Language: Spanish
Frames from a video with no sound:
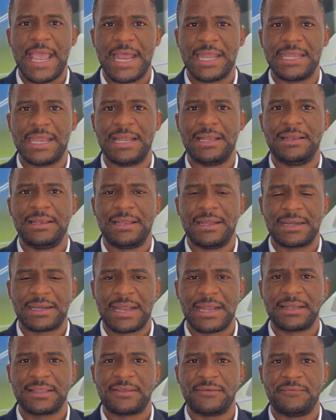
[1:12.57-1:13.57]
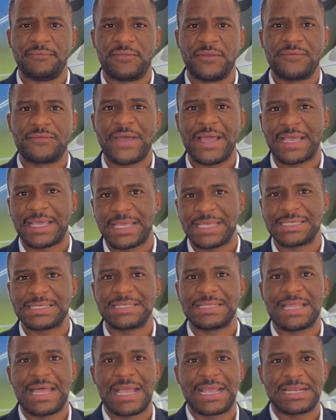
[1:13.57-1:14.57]
en el ranking FIFA, que es
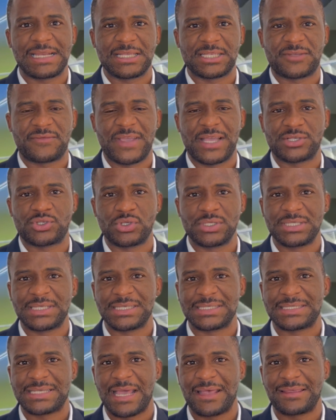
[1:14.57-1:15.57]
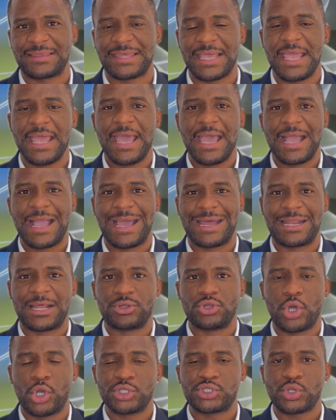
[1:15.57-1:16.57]
la clasificación que se hace cada
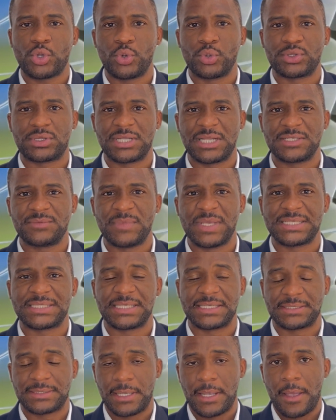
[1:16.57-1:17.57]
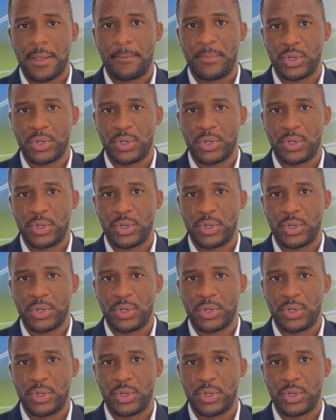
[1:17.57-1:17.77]
dos o tres meses.